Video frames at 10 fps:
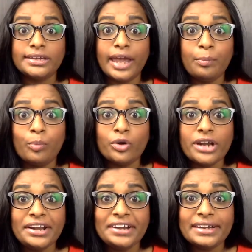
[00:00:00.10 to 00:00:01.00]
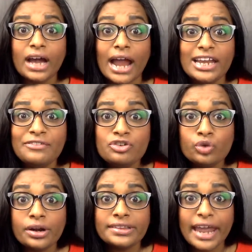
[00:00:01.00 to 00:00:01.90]
என் பொண்டாட்டி கிட்ட ஐ லவ் யூ
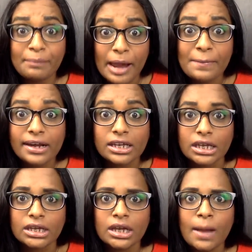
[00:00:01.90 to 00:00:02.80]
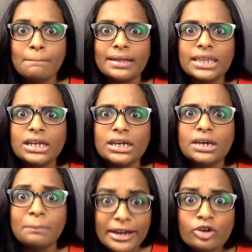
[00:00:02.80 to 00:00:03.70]
சொல்றதுக்கே பயமா இருக்கு பதிலுக்கு
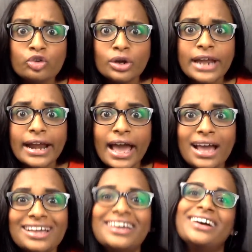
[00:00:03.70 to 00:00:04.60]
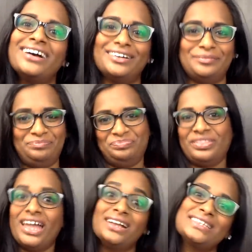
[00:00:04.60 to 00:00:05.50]
மீட்டுன்னு சொல்லிட்டானா
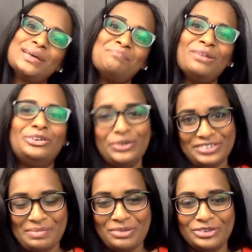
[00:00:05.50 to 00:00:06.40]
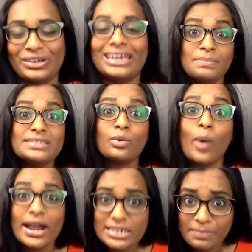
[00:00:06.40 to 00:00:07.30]
செம்ம ஜோக்கு செம்ம ஜோக்கு மிஸ்டர்
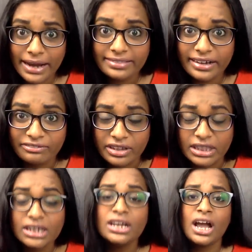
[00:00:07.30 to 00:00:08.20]
வைஜ் மகேந்திரன் வந்து